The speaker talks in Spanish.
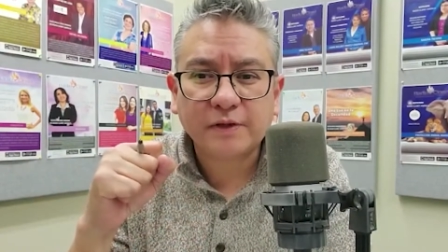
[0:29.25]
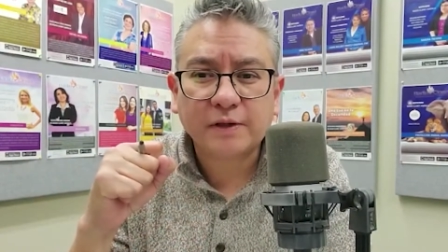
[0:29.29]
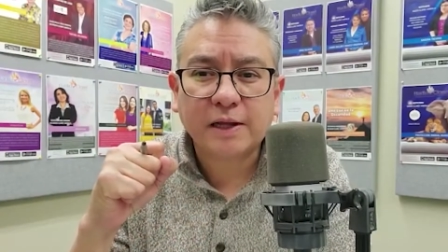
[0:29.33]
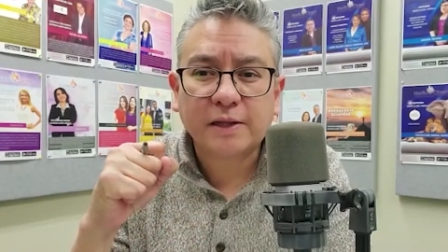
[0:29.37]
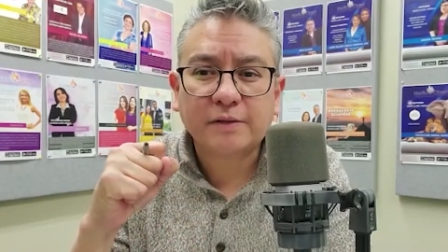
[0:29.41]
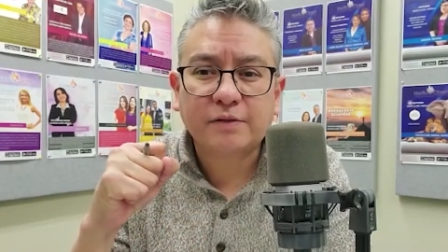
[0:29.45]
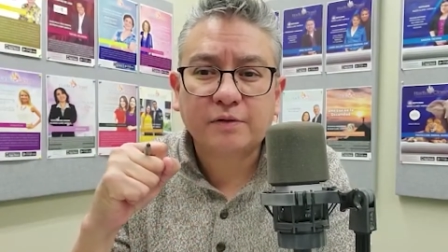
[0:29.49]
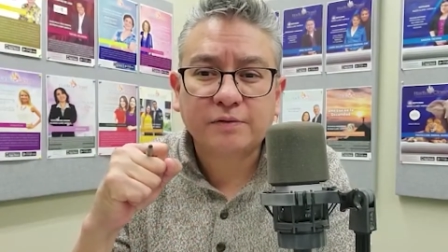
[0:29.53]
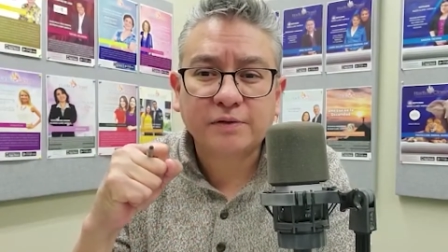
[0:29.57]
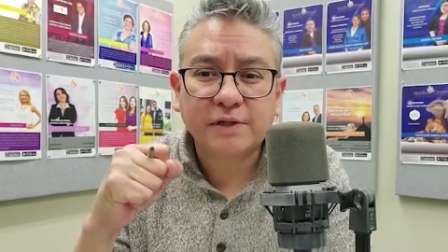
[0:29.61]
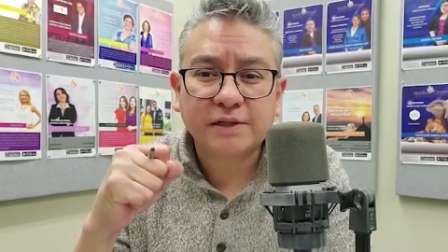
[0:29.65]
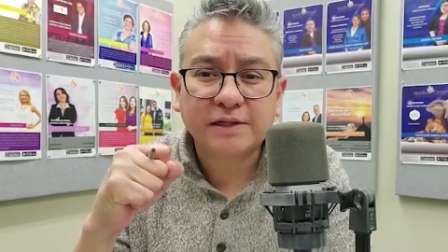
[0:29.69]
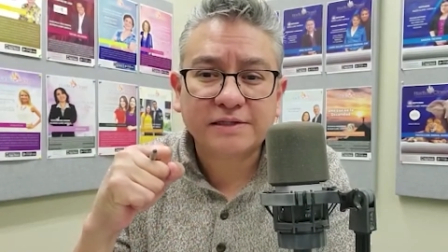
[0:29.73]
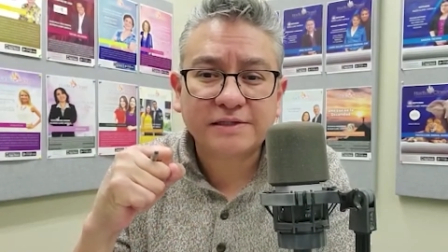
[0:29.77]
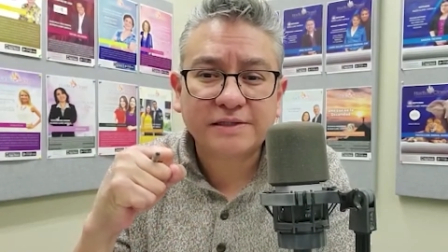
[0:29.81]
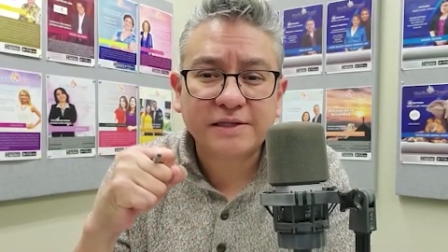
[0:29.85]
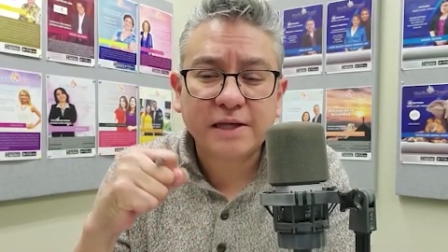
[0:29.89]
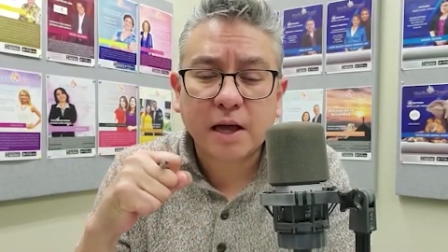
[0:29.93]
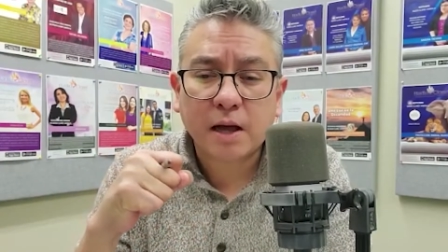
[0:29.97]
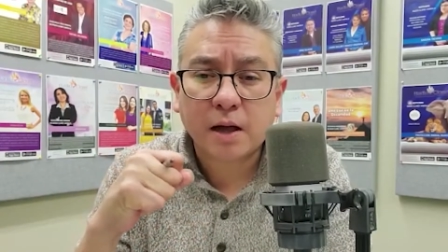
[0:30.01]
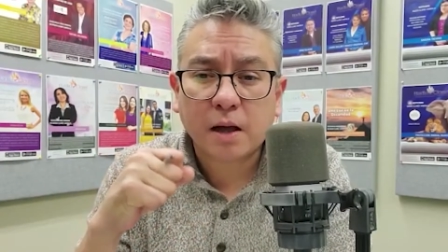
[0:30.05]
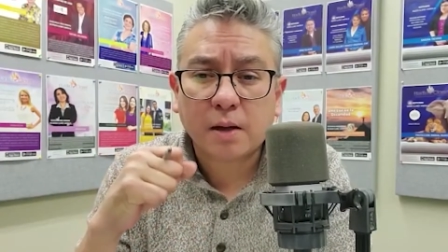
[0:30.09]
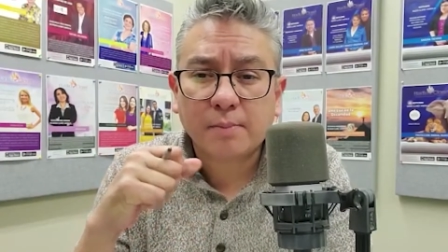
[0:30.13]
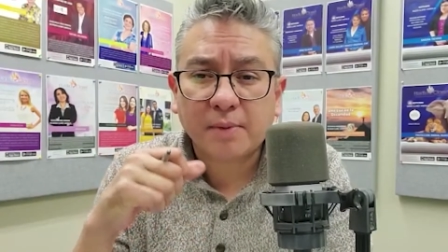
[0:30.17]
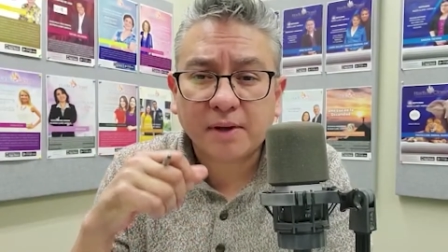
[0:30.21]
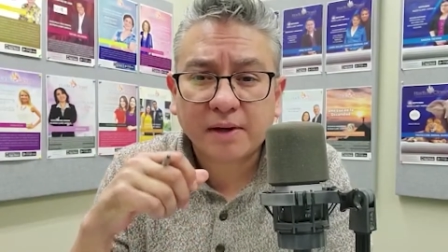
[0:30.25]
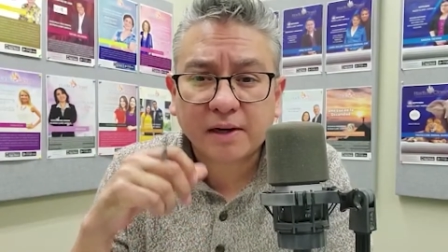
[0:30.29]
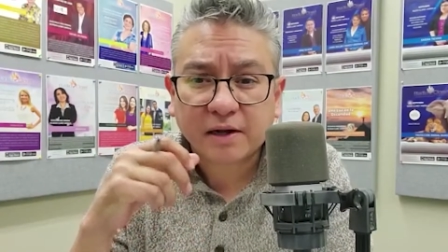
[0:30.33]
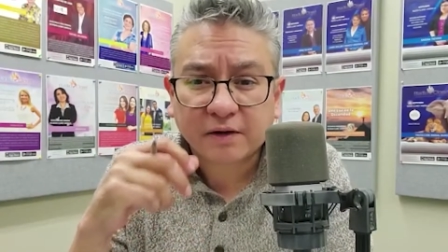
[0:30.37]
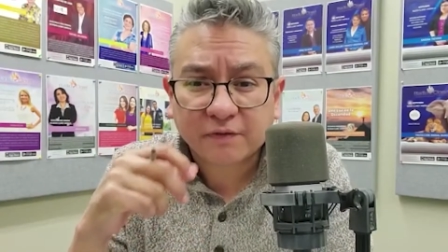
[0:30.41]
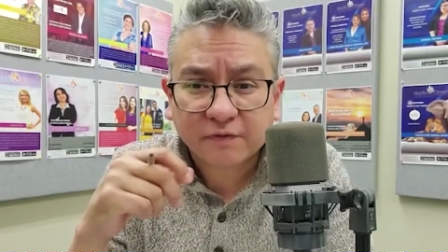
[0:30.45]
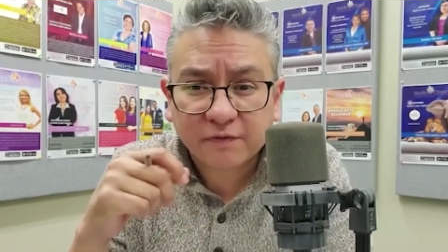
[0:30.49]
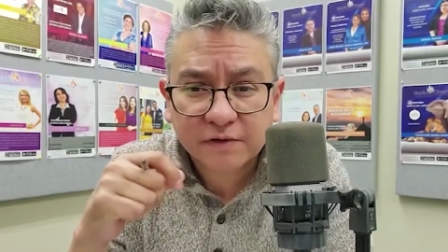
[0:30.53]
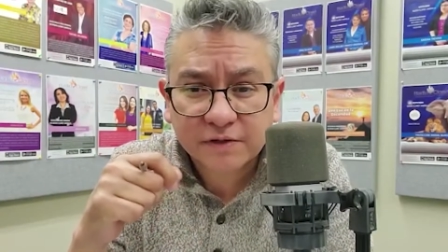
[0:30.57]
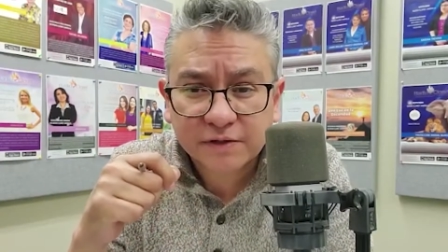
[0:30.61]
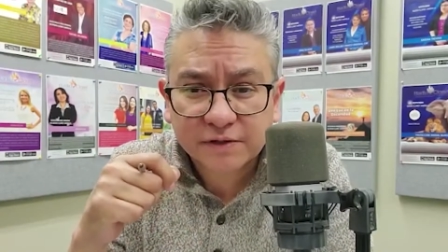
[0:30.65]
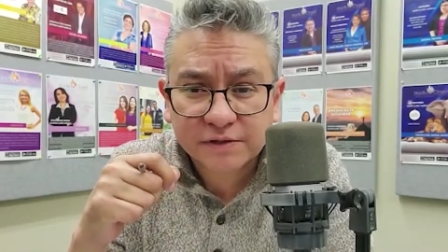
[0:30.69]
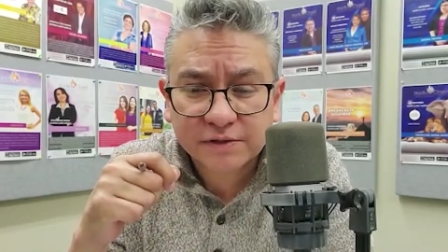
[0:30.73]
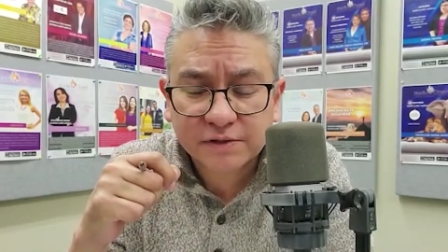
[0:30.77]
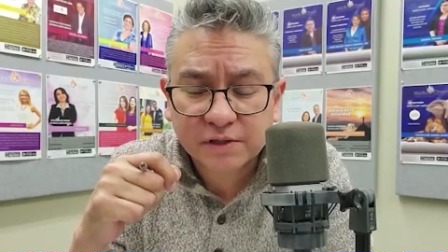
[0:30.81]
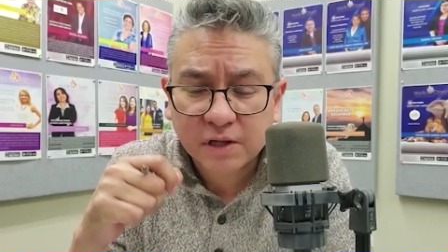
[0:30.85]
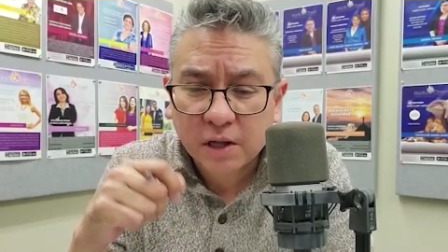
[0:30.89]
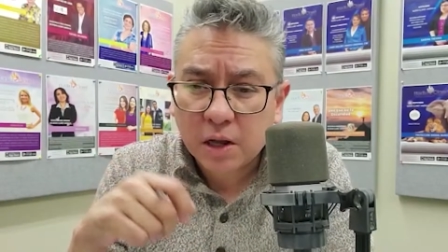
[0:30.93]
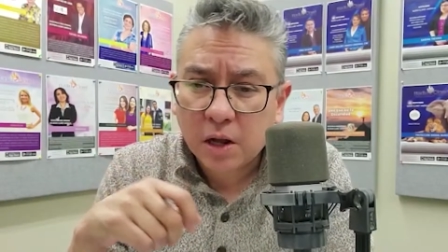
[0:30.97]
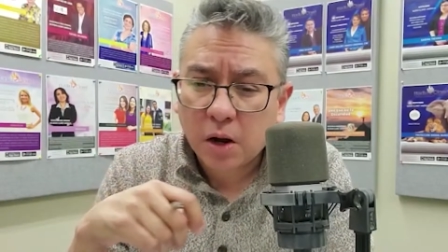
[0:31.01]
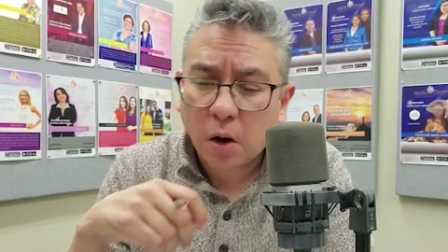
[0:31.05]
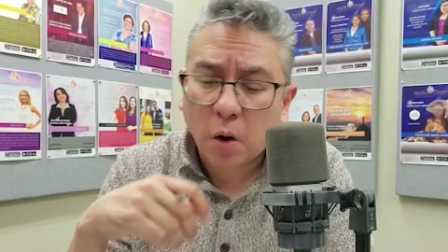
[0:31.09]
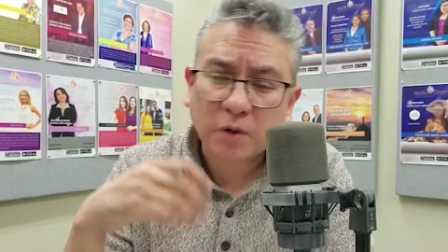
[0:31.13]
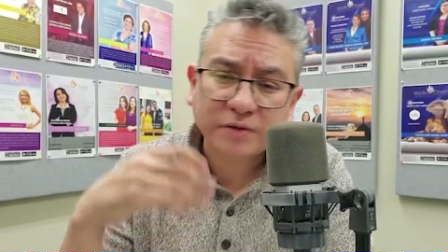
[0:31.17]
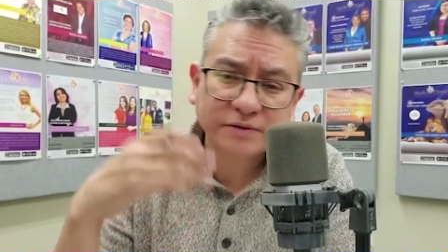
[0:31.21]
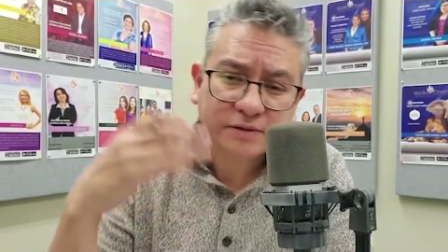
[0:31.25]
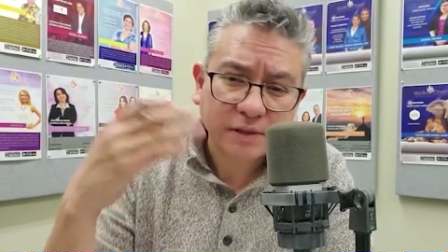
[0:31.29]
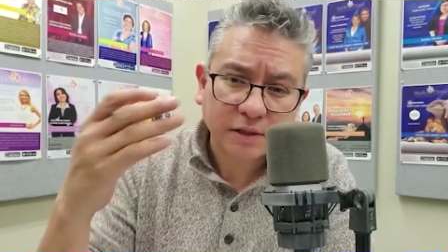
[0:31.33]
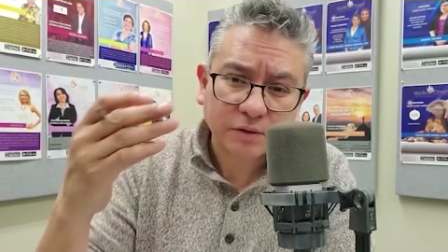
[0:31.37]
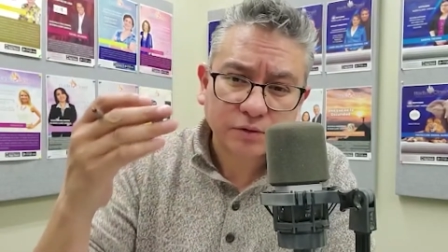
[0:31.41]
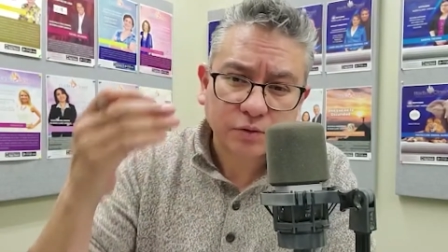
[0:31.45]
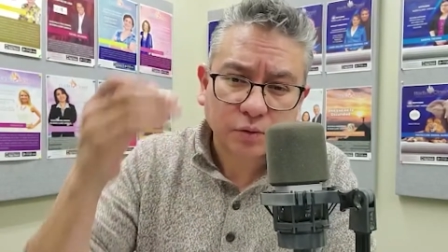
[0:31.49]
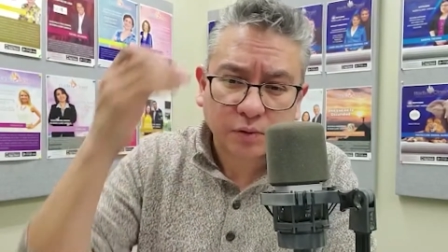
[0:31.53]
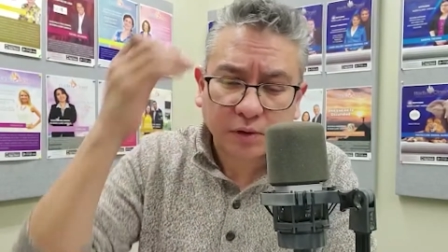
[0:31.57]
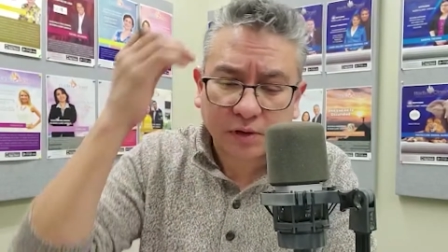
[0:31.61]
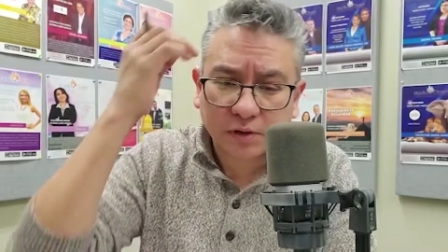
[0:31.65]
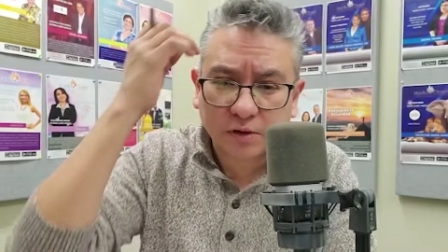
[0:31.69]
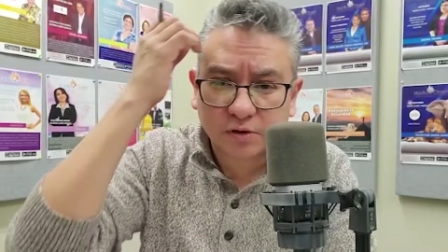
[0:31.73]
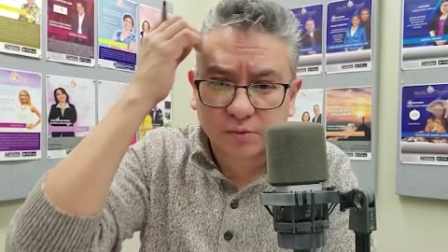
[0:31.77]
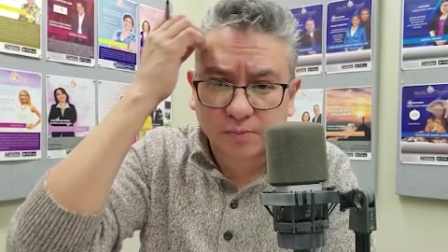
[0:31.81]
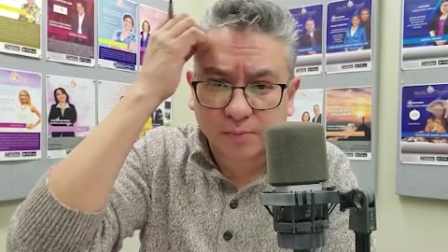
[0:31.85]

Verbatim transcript: donde decía America First o Estados Unidos